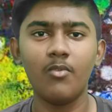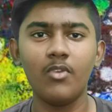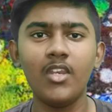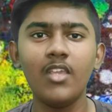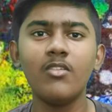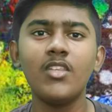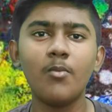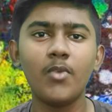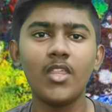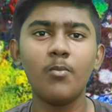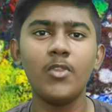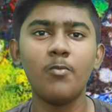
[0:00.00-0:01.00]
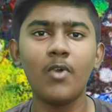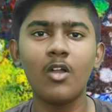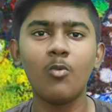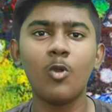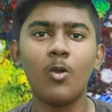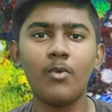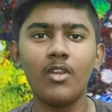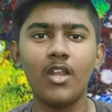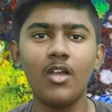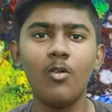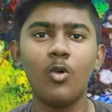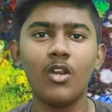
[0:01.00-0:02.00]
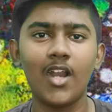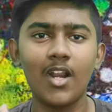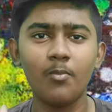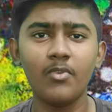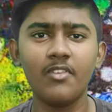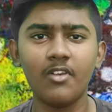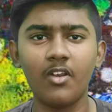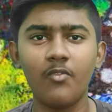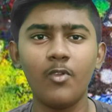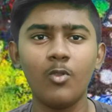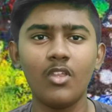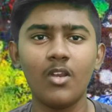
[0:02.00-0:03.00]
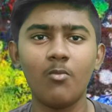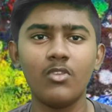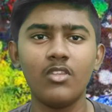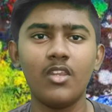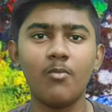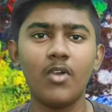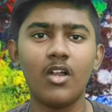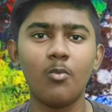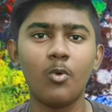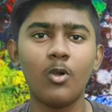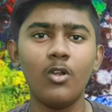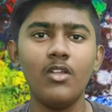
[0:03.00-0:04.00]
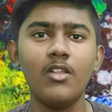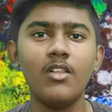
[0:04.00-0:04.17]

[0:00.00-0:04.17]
இன்றைக்கி வந்து நம்ம எதை பற்றி பார்க்க போகிறோம் அப்படின்னா ஒரு கலர் பென்சில் ரிவ்யூ தான் நம்ம வந்து இன்றைக்கி பார்க்க போகிறோம்